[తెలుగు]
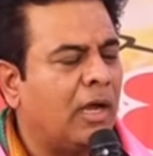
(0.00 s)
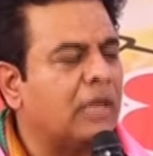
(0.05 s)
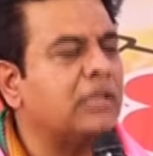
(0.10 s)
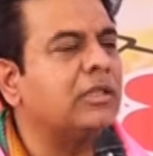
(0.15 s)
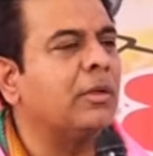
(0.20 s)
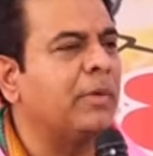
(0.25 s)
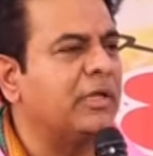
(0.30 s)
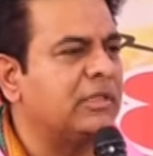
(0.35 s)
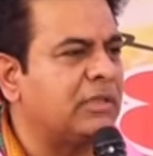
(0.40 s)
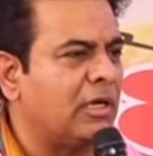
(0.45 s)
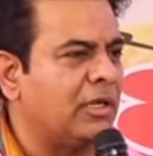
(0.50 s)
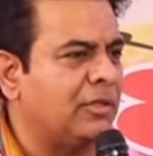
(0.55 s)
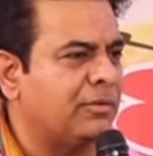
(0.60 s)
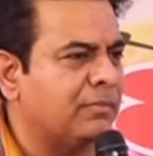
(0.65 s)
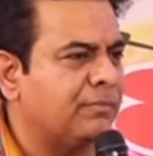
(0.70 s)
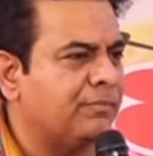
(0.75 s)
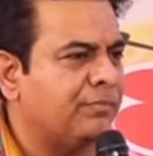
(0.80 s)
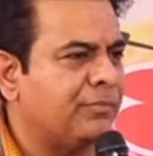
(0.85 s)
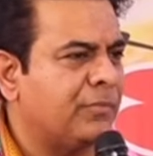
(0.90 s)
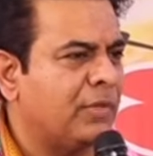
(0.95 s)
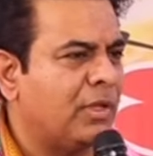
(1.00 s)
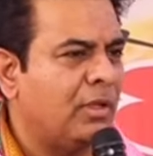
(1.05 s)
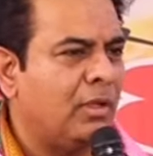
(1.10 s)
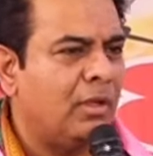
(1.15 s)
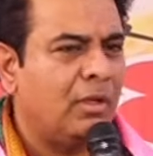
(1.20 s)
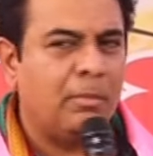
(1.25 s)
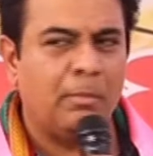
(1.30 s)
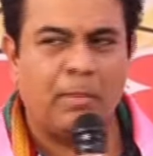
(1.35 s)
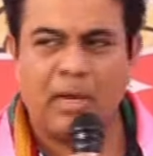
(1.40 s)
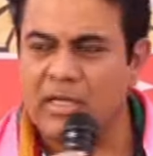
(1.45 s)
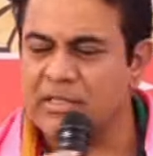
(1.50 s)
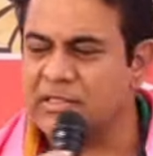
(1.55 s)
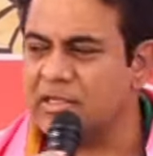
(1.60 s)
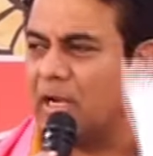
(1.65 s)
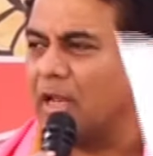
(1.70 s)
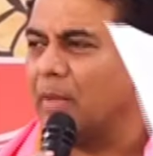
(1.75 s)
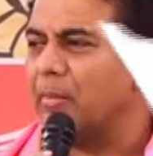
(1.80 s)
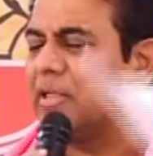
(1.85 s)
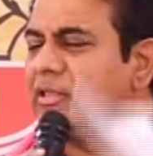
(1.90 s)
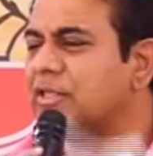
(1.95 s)
అర్థమైతలేదు మన
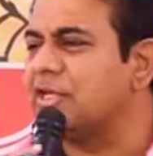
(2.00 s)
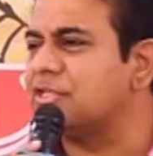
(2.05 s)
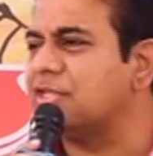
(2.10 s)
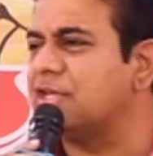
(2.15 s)
జిల్లా మంత్రి